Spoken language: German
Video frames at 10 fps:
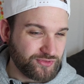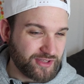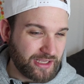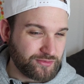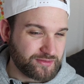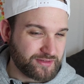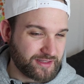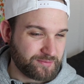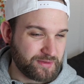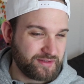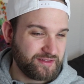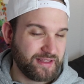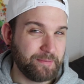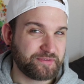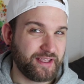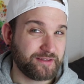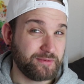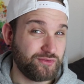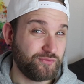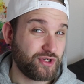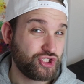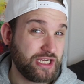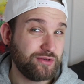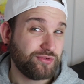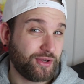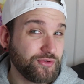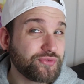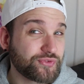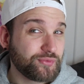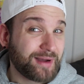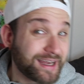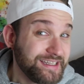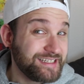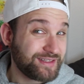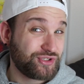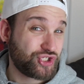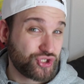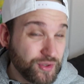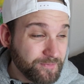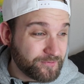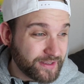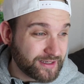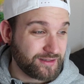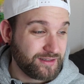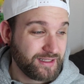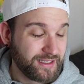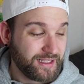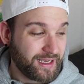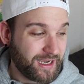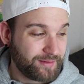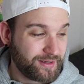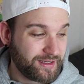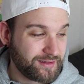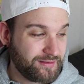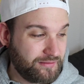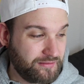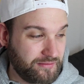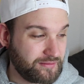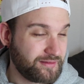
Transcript: zu sein und das mit sich selbst erstmal zu verstehen und auszumachen. Nicht, dass es schlimm wäre, aber